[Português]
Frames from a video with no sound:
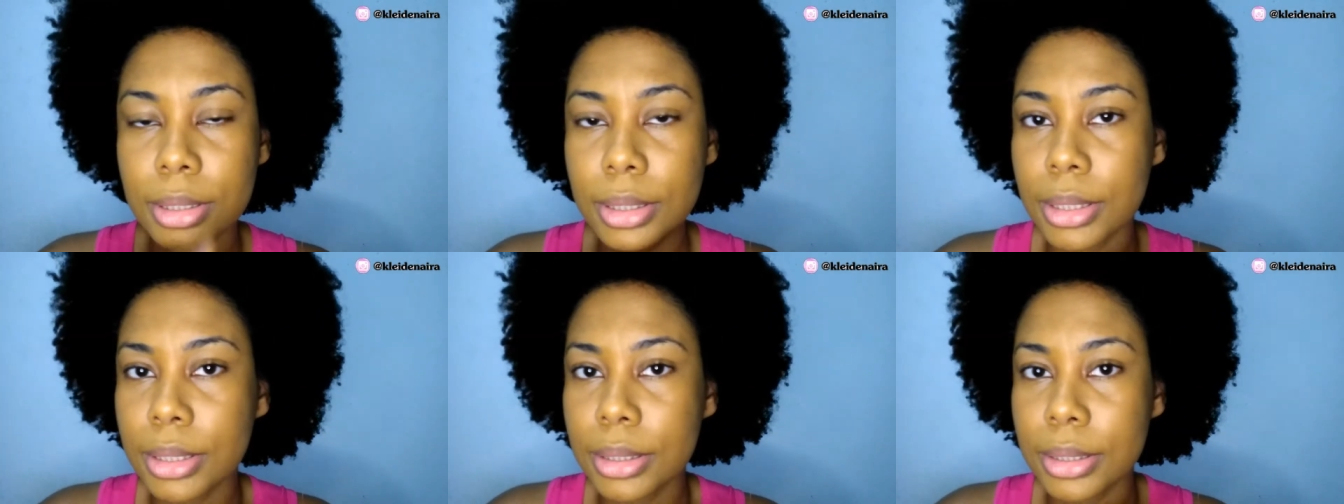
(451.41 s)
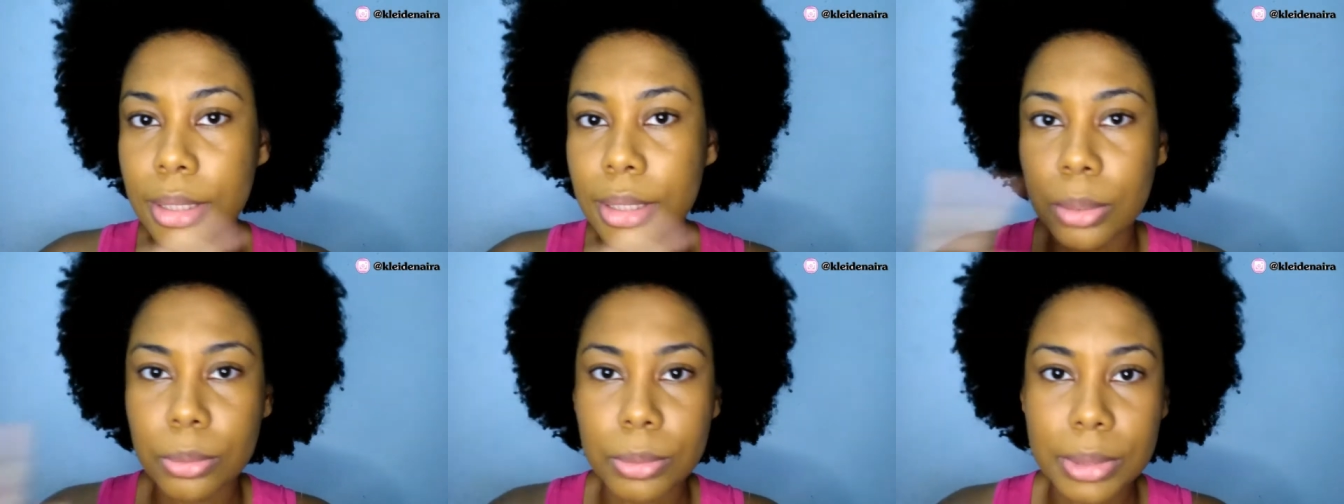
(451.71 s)
E
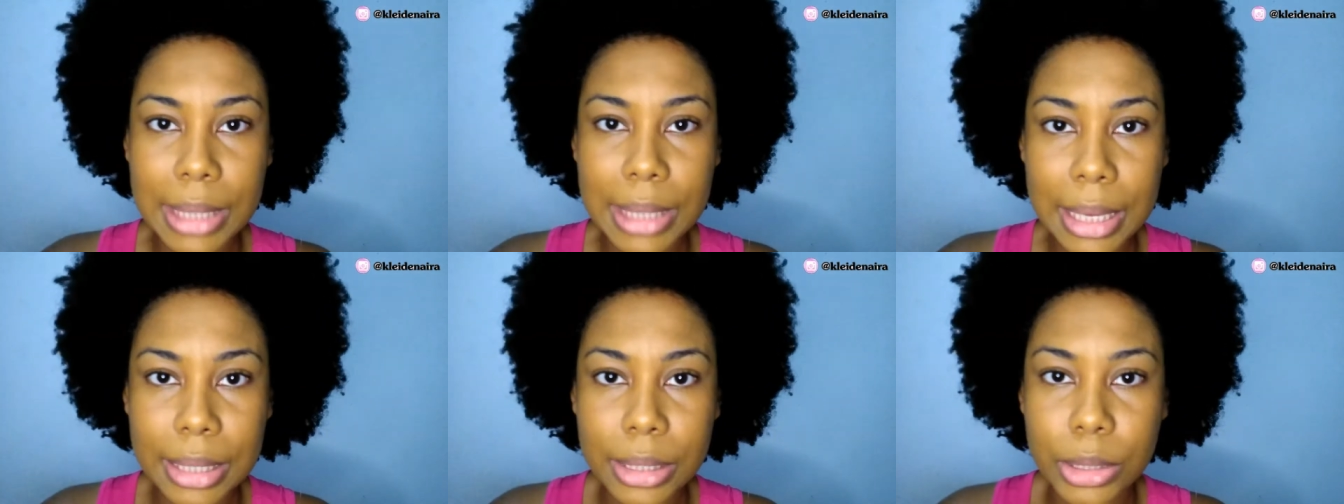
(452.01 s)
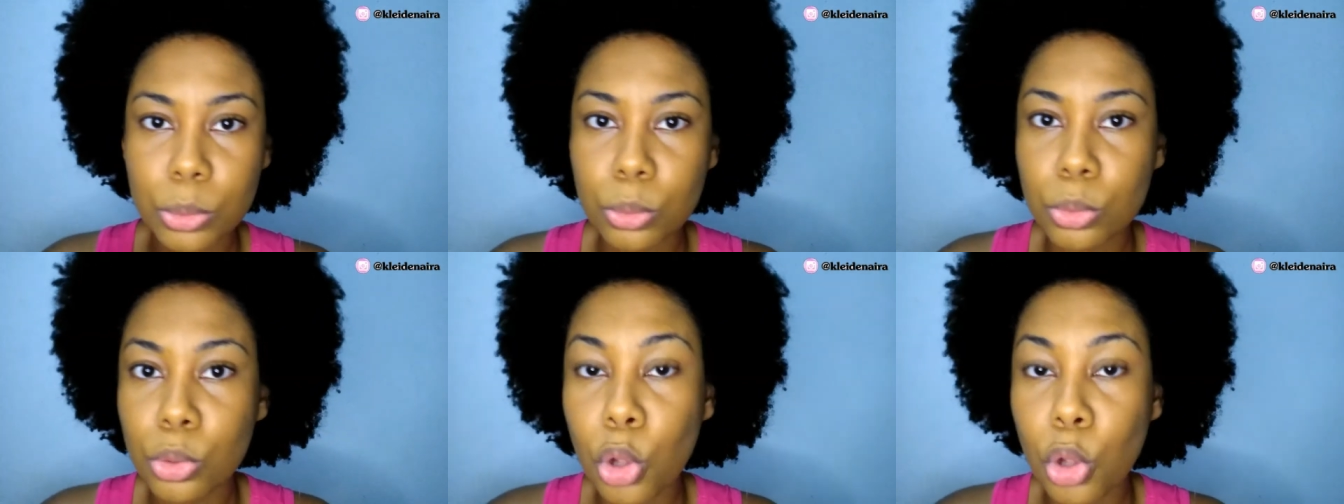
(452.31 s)
não
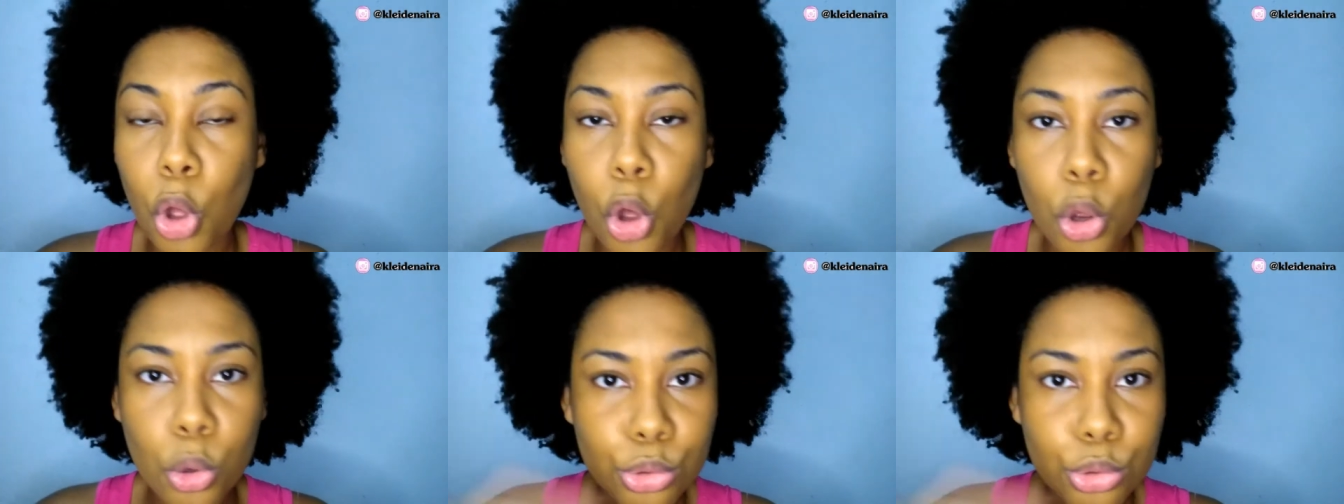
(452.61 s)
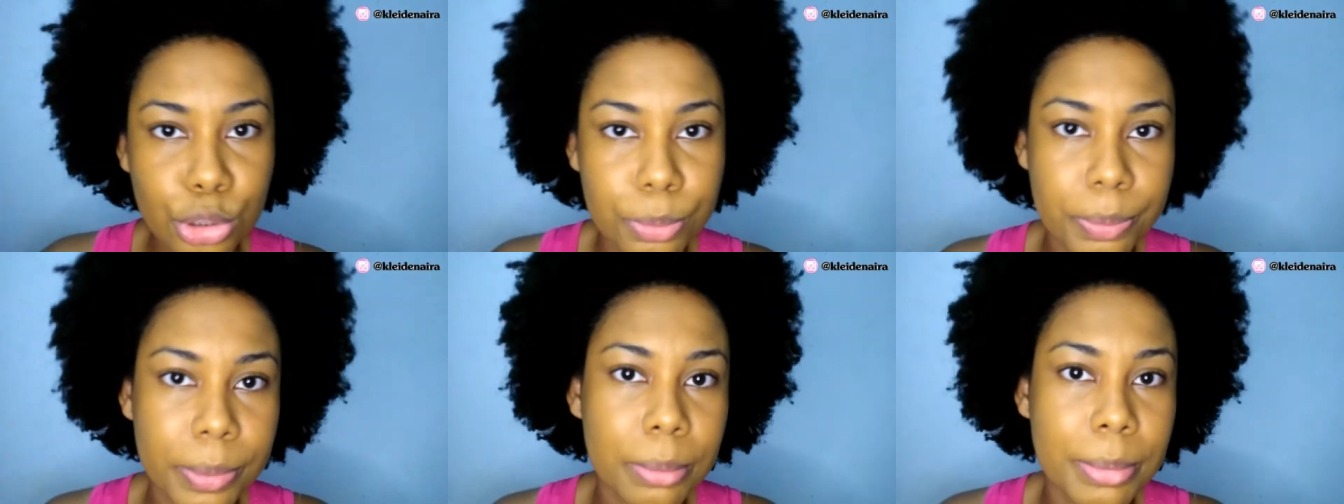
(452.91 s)
saiu logo
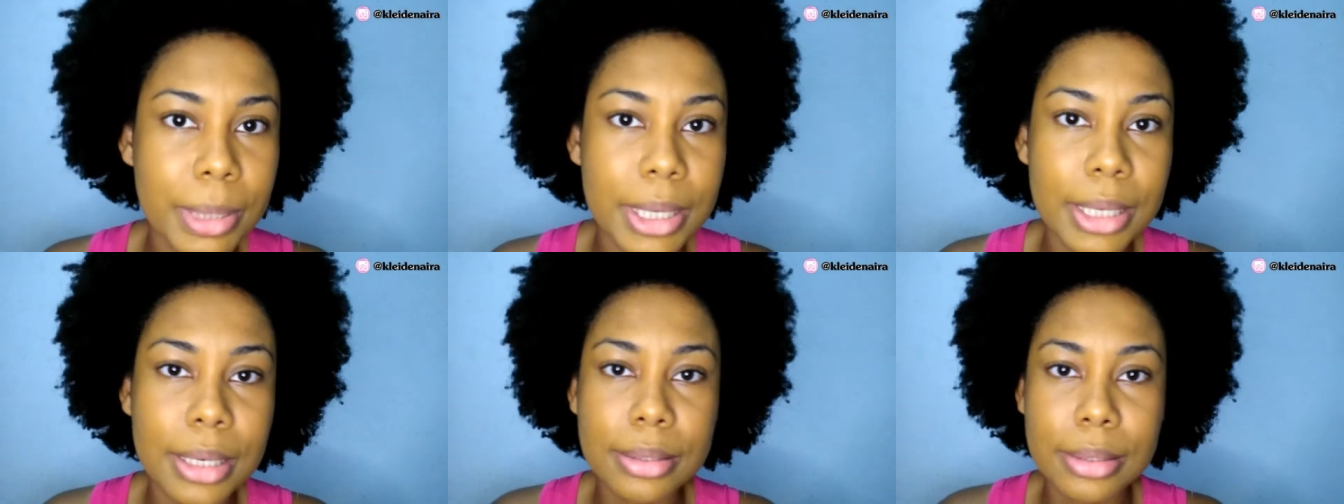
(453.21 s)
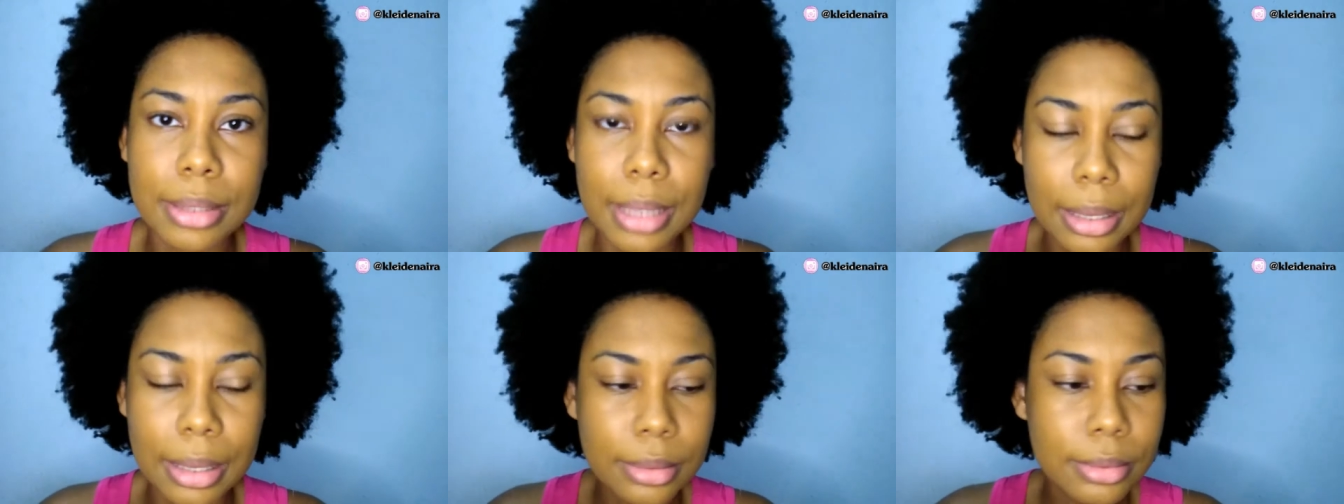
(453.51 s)
de primeira,
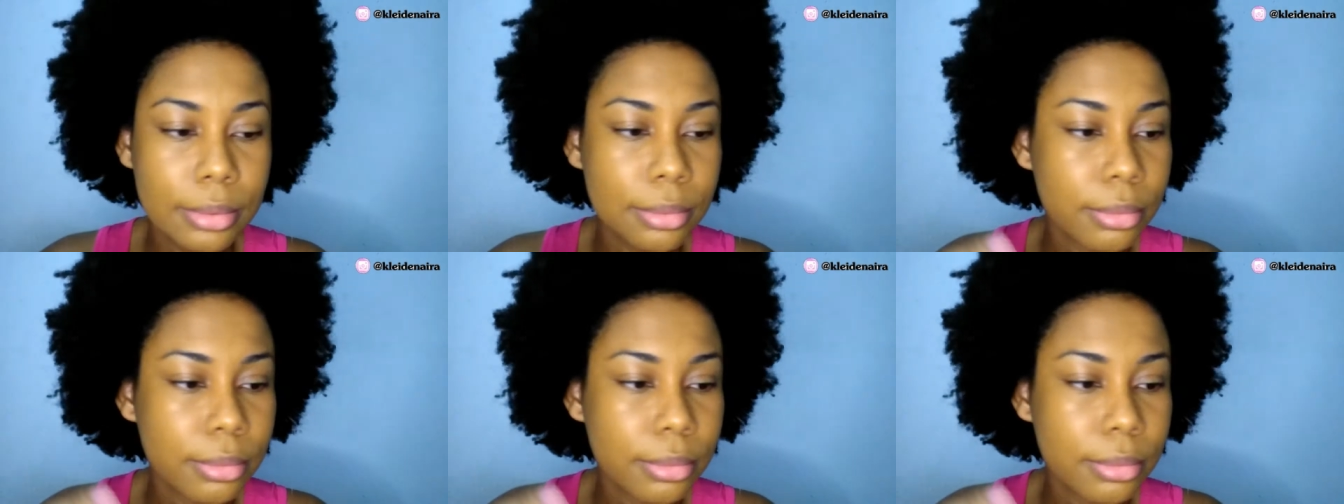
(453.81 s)
tá?